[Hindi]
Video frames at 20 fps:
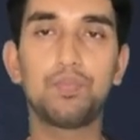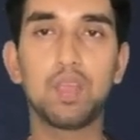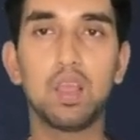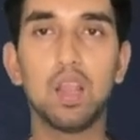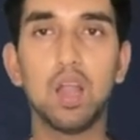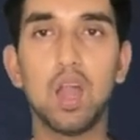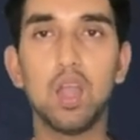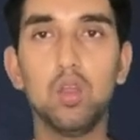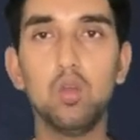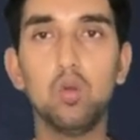
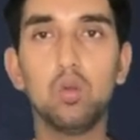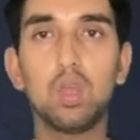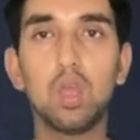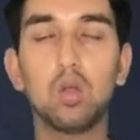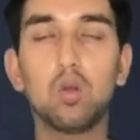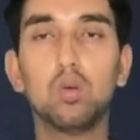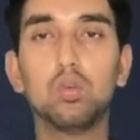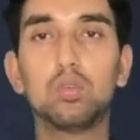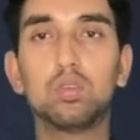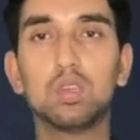गाड़ियों के
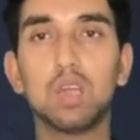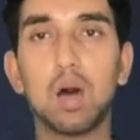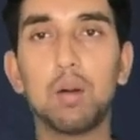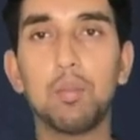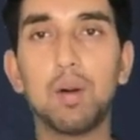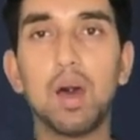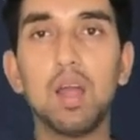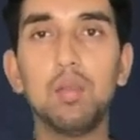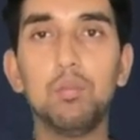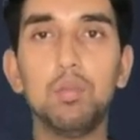कुछ
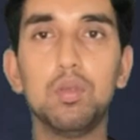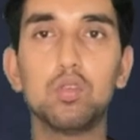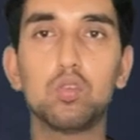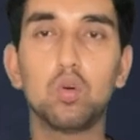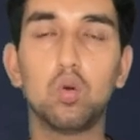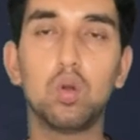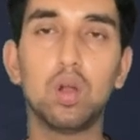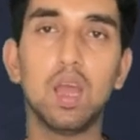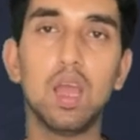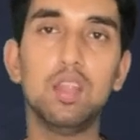सामान मिस
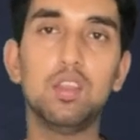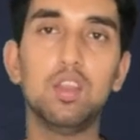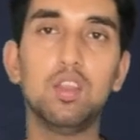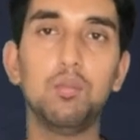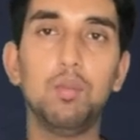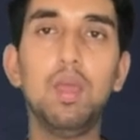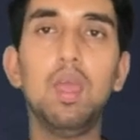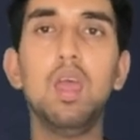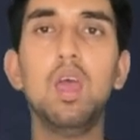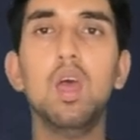हो गए
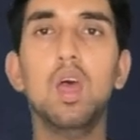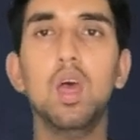जिनमें